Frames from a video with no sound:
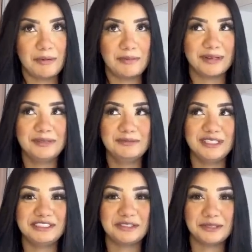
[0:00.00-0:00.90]
pegando um
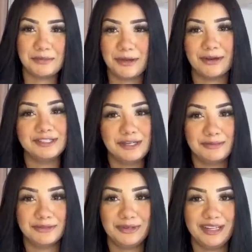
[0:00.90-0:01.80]
moletom também que eu achei
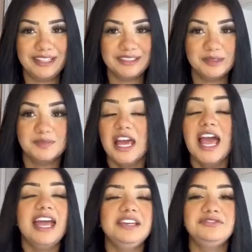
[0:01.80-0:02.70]
muito lindo.
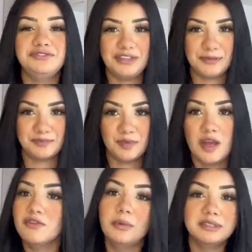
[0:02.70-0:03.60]
Enfim,
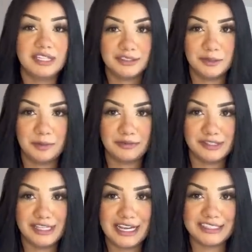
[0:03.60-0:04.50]
Vou mostrar tudo pra
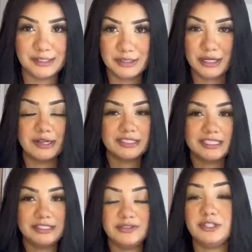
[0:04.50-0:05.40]
vocês, então se você gosta
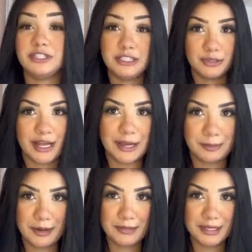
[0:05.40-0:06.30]
desse vídeo, ó, deixa o like
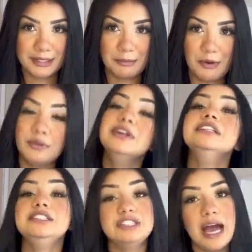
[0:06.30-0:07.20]
pra mim, tá bom?
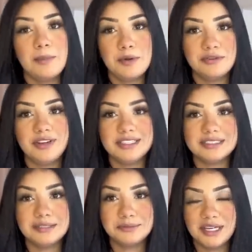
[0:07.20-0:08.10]
Já aproveita
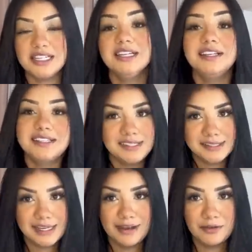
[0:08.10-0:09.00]
também e se
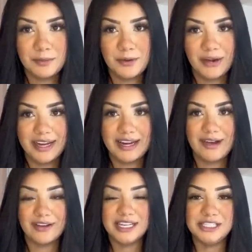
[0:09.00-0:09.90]
inscreve no meu
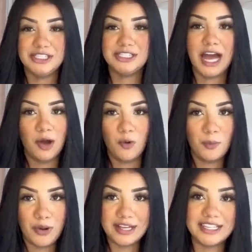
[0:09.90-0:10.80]
canal, que a gente tá rumo
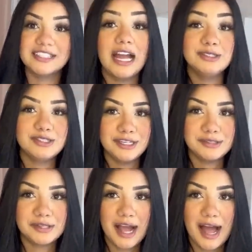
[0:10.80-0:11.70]
aí a
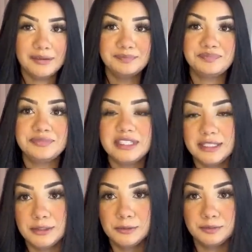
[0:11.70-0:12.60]
200k,
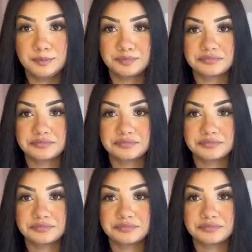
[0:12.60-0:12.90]
então